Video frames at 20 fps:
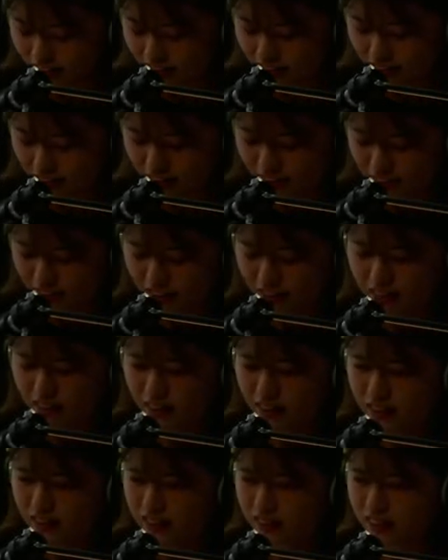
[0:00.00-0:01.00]
なん
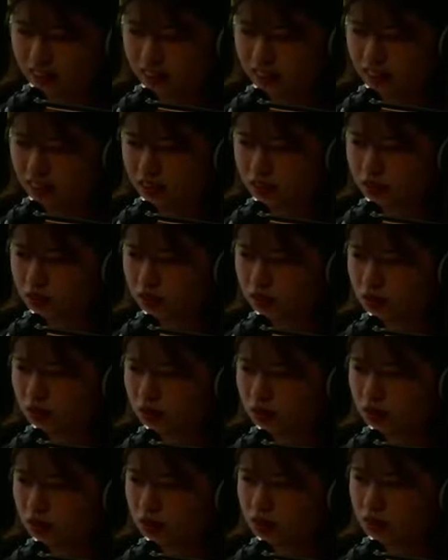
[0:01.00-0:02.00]
か、あ
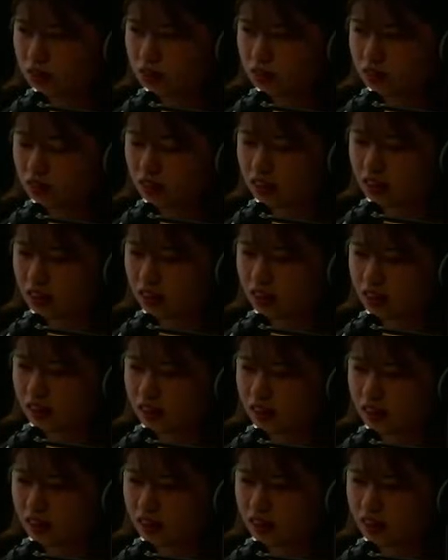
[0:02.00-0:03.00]
の、なんだっ
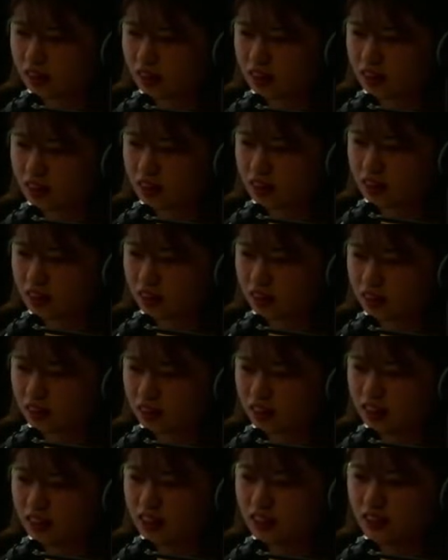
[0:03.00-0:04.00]
け、
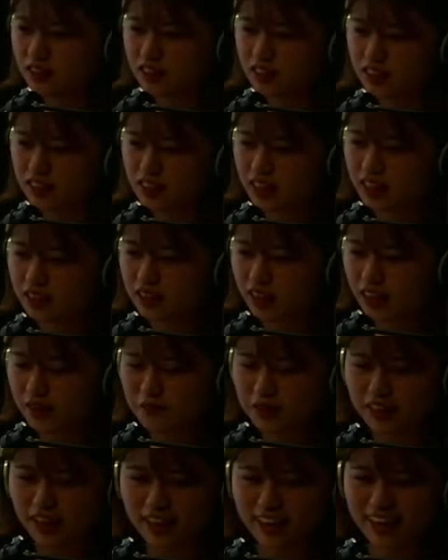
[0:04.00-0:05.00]
リスに似てるね、
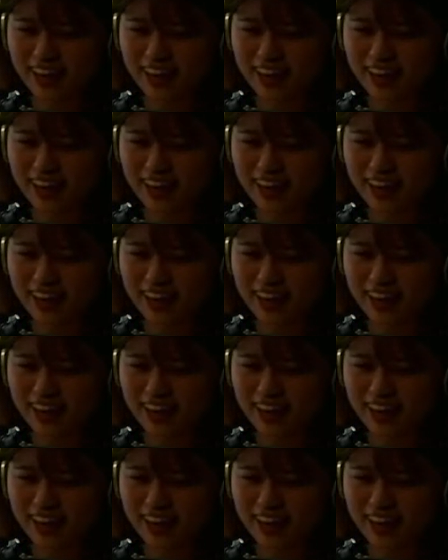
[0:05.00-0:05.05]
みたいな